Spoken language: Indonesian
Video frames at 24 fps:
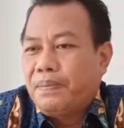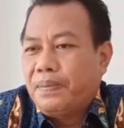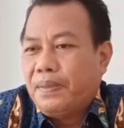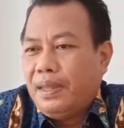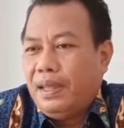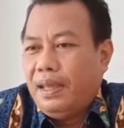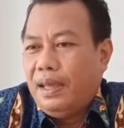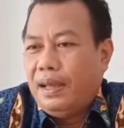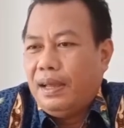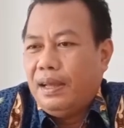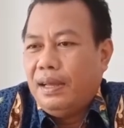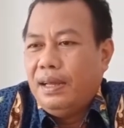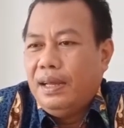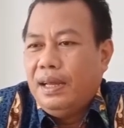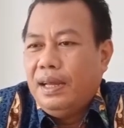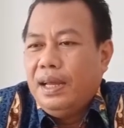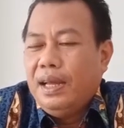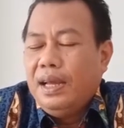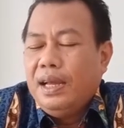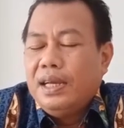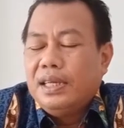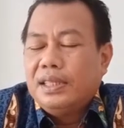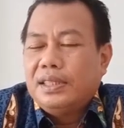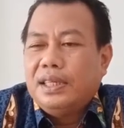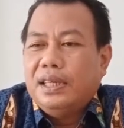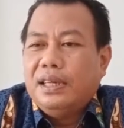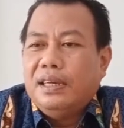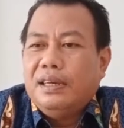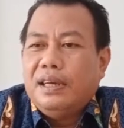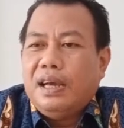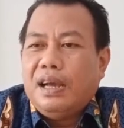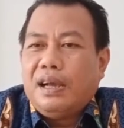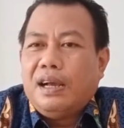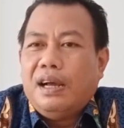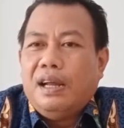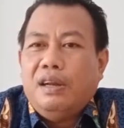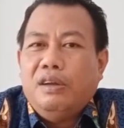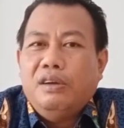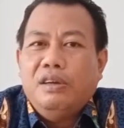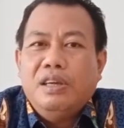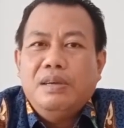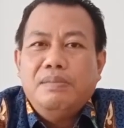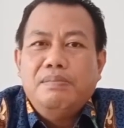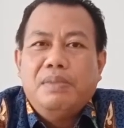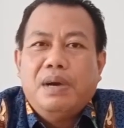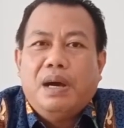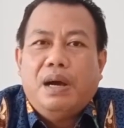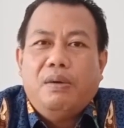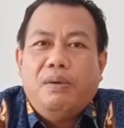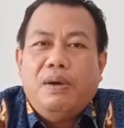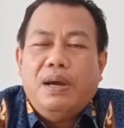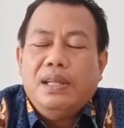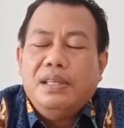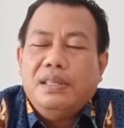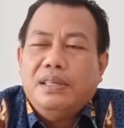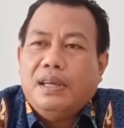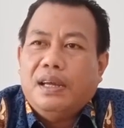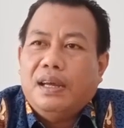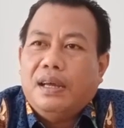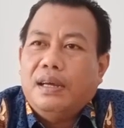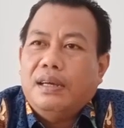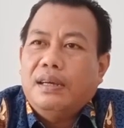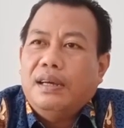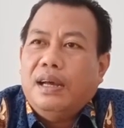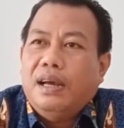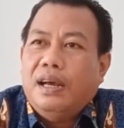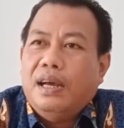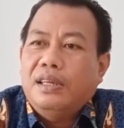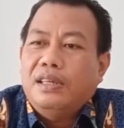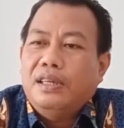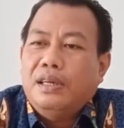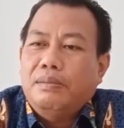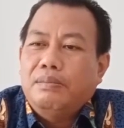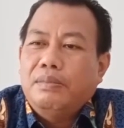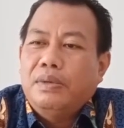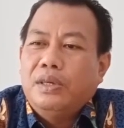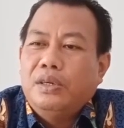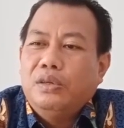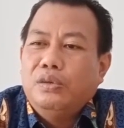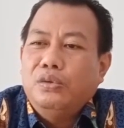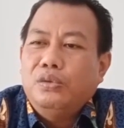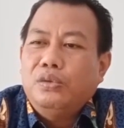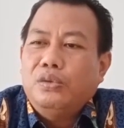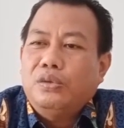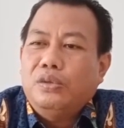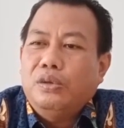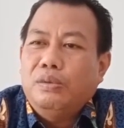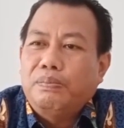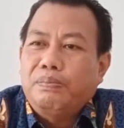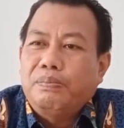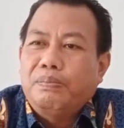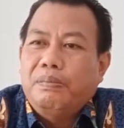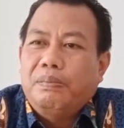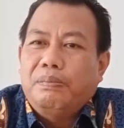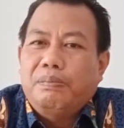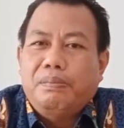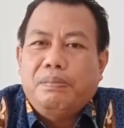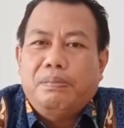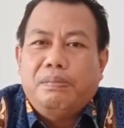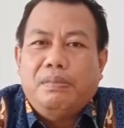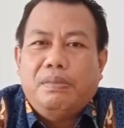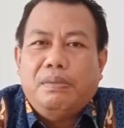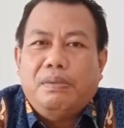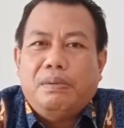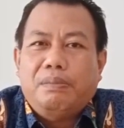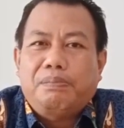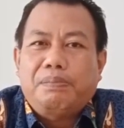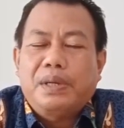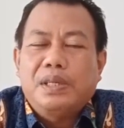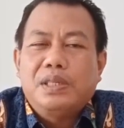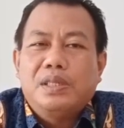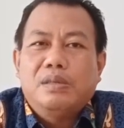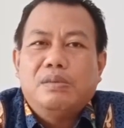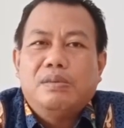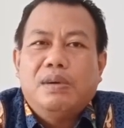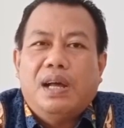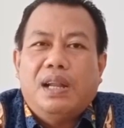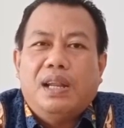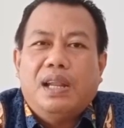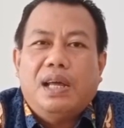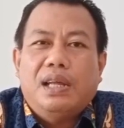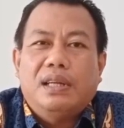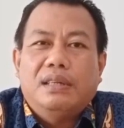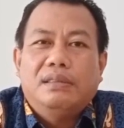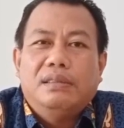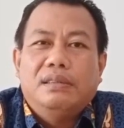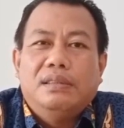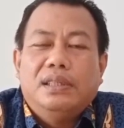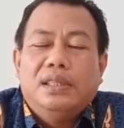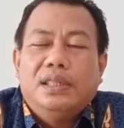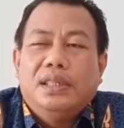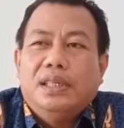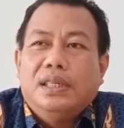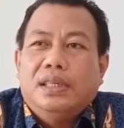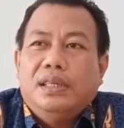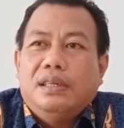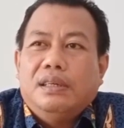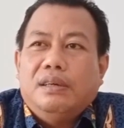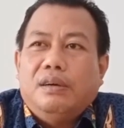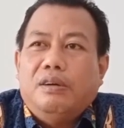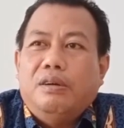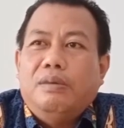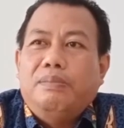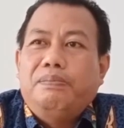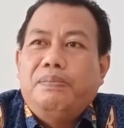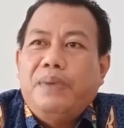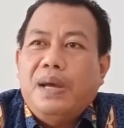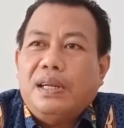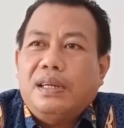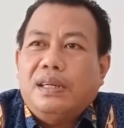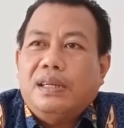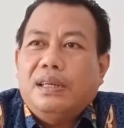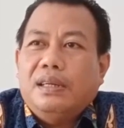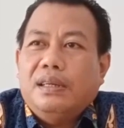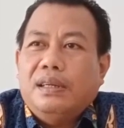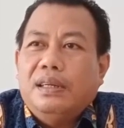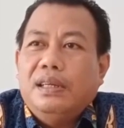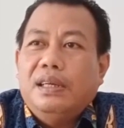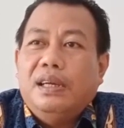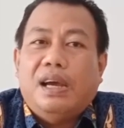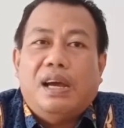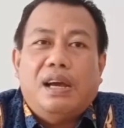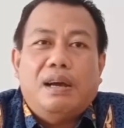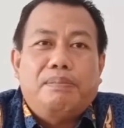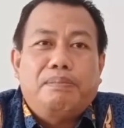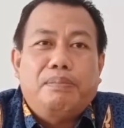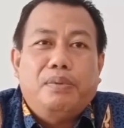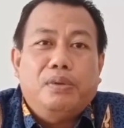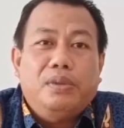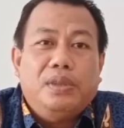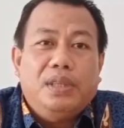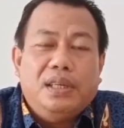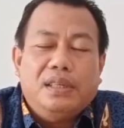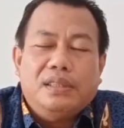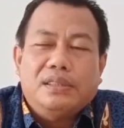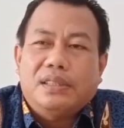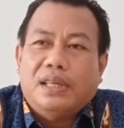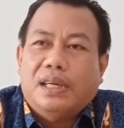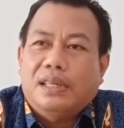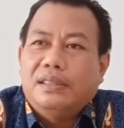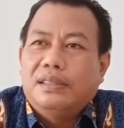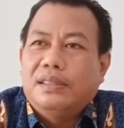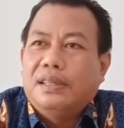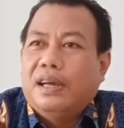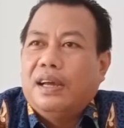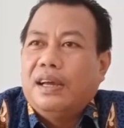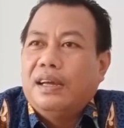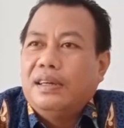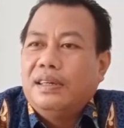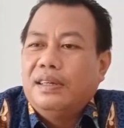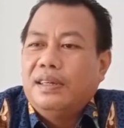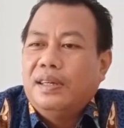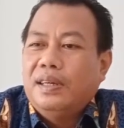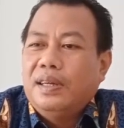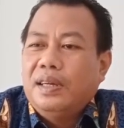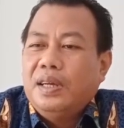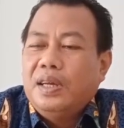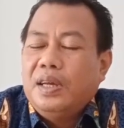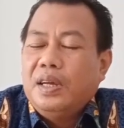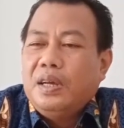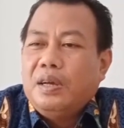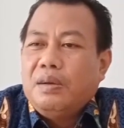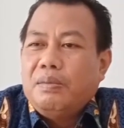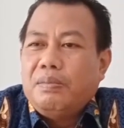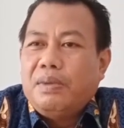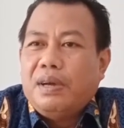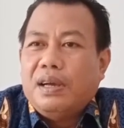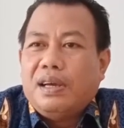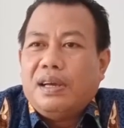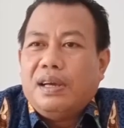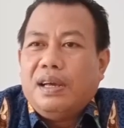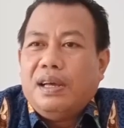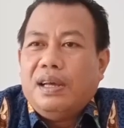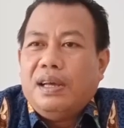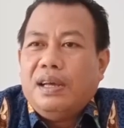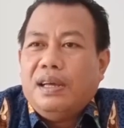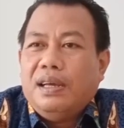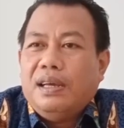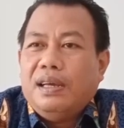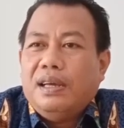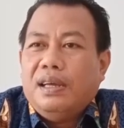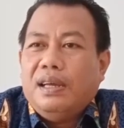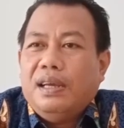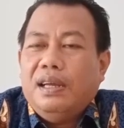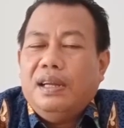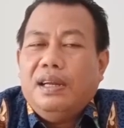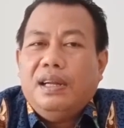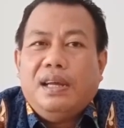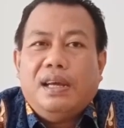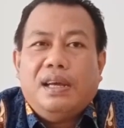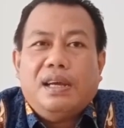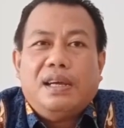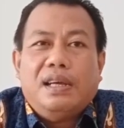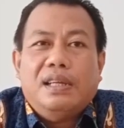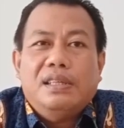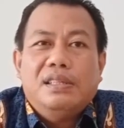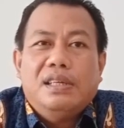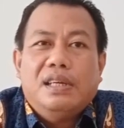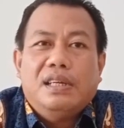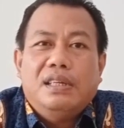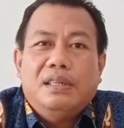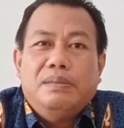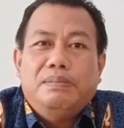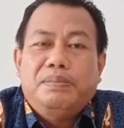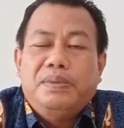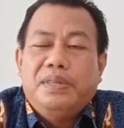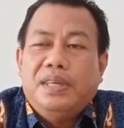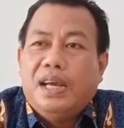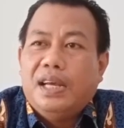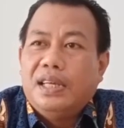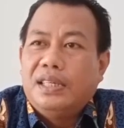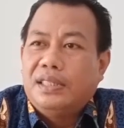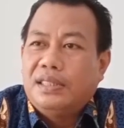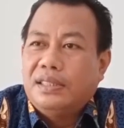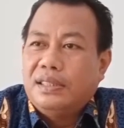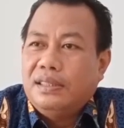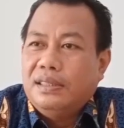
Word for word: Ya. Sehingga kalau himbauannya hanya menutup penjualan obat di apotek saja, maka ini akan jadi bias.